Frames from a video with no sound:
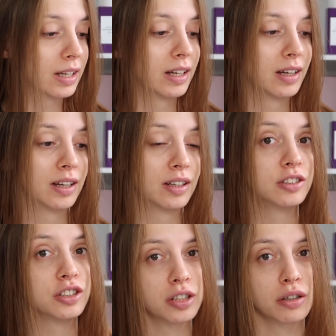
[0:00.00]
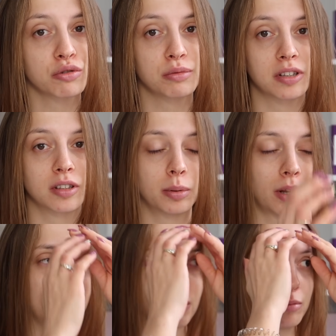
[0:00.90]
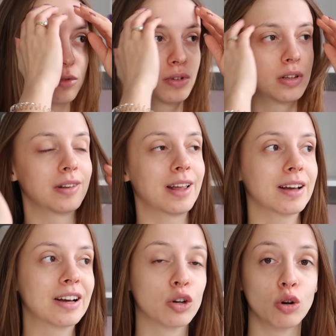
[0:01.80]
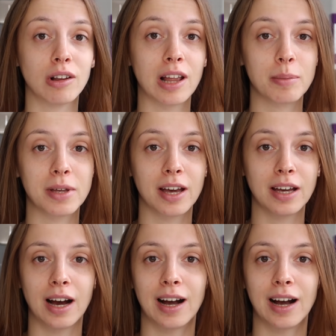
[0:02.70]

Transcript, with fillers: E, dzisiaj już mi jest to prawda lekko lepiej,